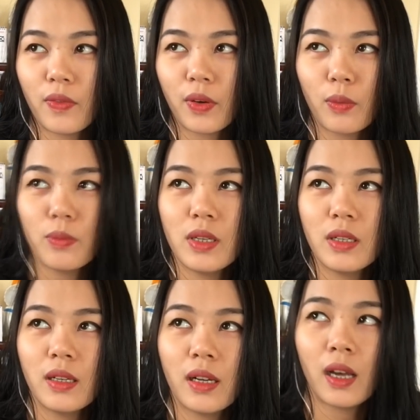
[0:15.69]
và cũng
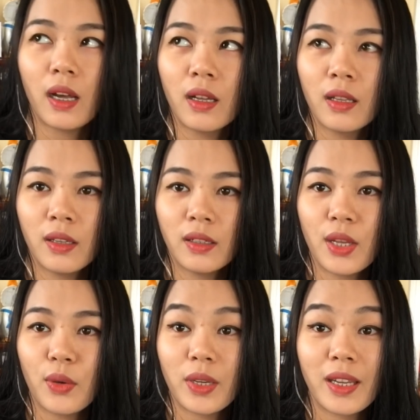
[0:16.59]
như là những
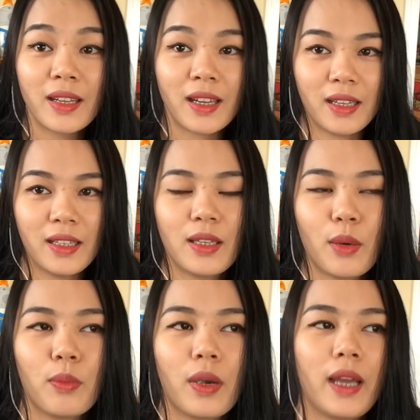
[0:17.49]
điều kiêng kỵ
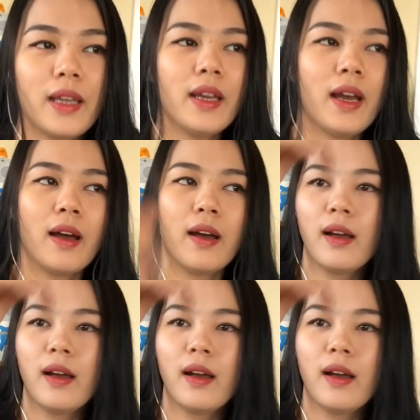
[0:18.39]
trong cái uh,